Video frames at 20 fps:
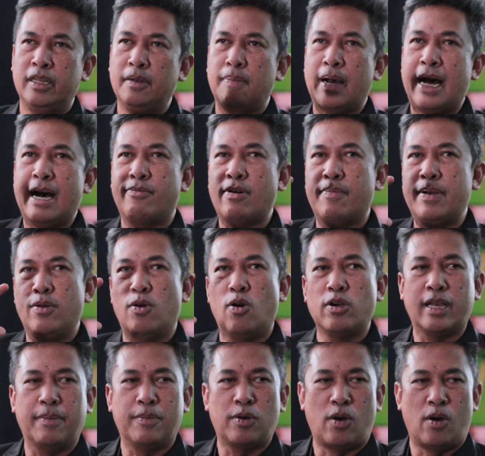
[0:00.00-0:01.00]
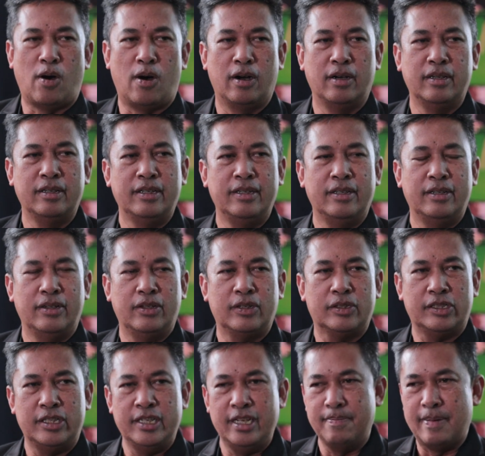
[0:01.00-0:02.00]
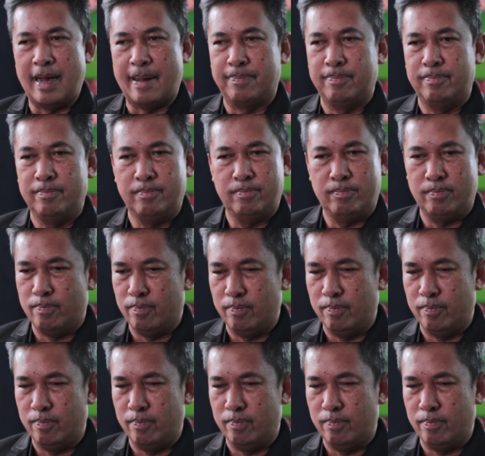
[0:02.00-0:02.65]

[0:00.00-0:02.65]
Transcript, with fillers: นึกภาพว่าเป็นห้องเก็บของถูกต้องครับที่แบบ เก็